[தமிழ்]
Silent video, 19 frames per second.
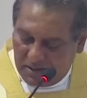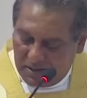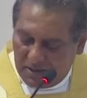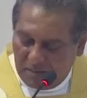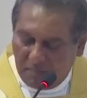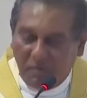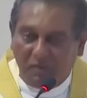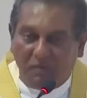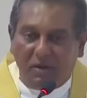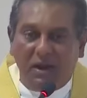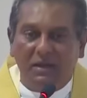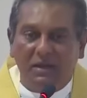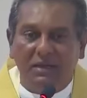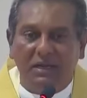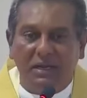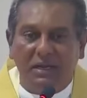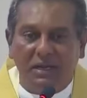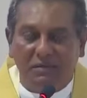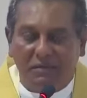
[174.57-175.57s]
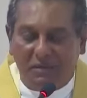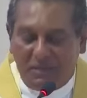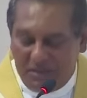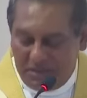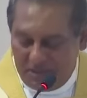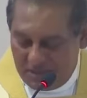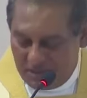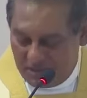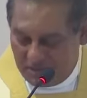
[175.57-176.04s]
நம்ம வாழ்க்கையில்
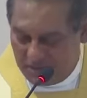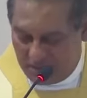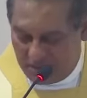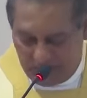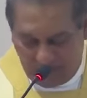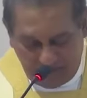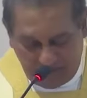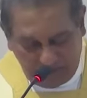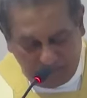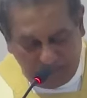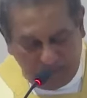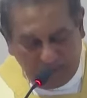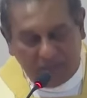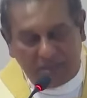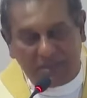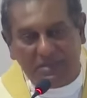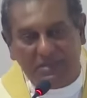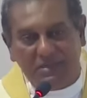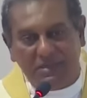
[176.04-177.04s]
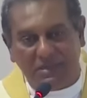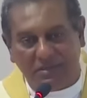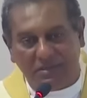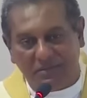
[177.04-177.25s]
வந்து இந்த மகிழ்ச்சி